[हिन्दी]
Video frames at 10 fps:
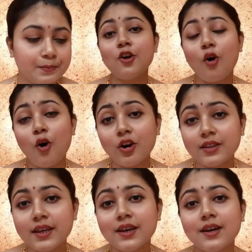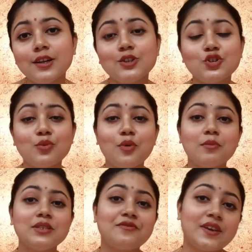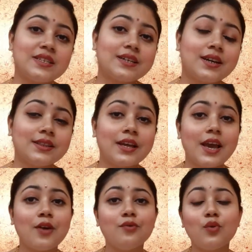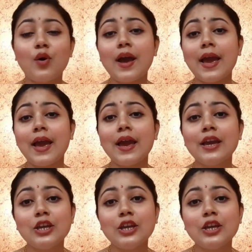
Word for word: एक और दिक्कत जो मॉमीज़ फेस करते हैं वो है